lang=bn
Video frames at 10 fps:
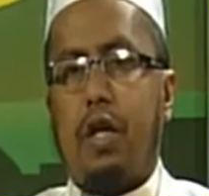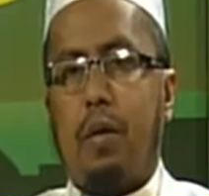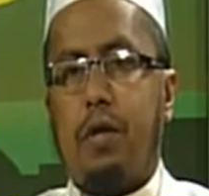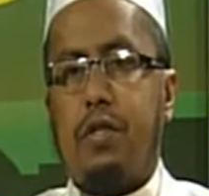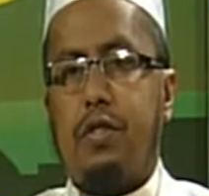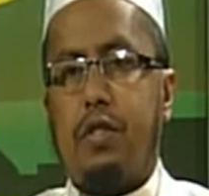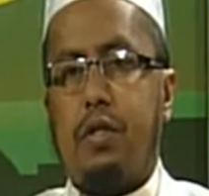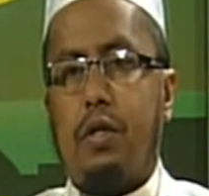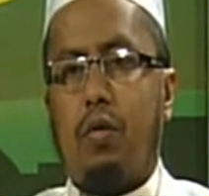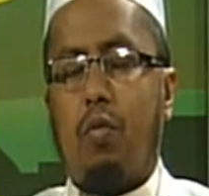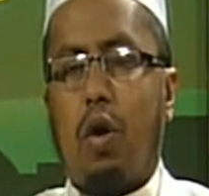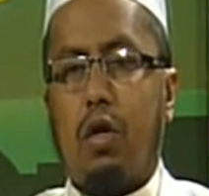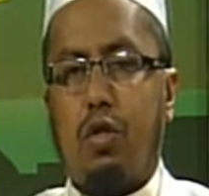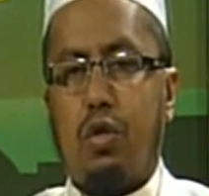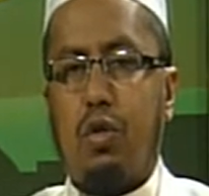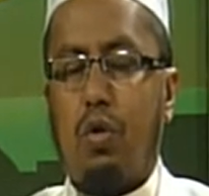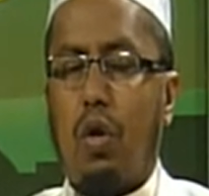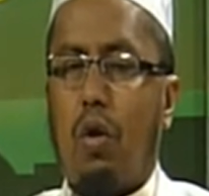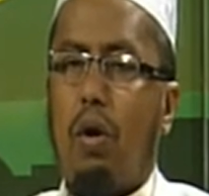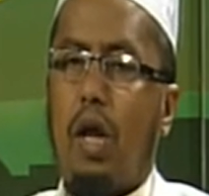নামাজ ওয়াক্ত শুরু
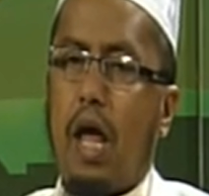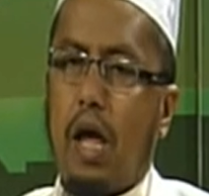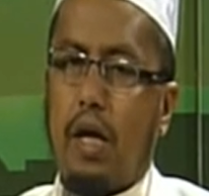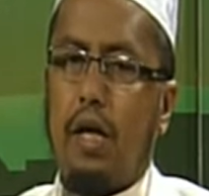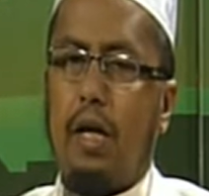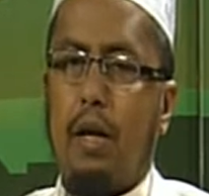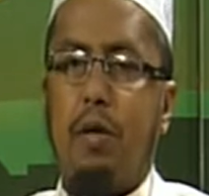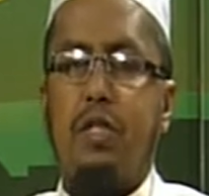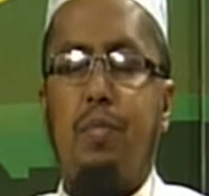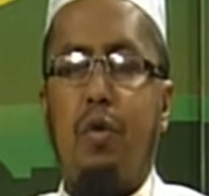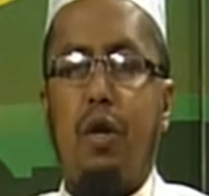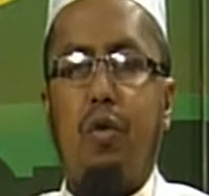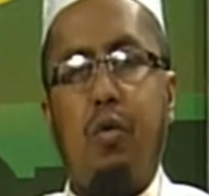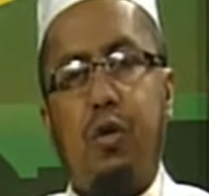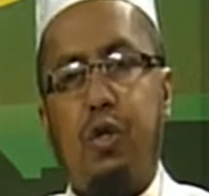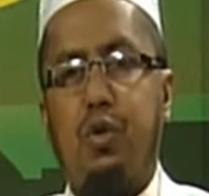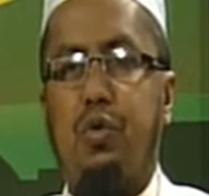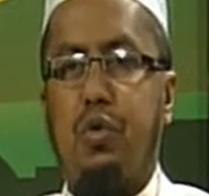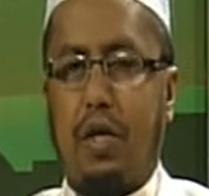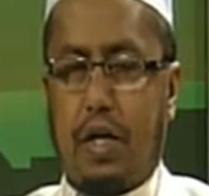হওয়ার আগে নামাজ পড়ার কোনো
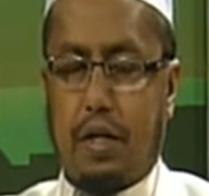সুযোগ নেই